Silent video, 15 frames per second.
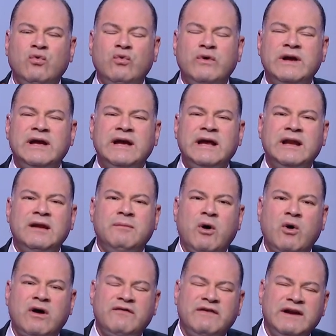
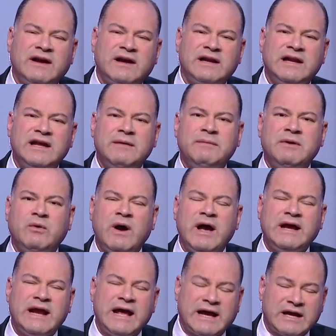والموقف الإقليمي
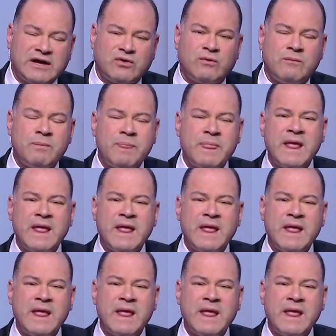وإلى آخره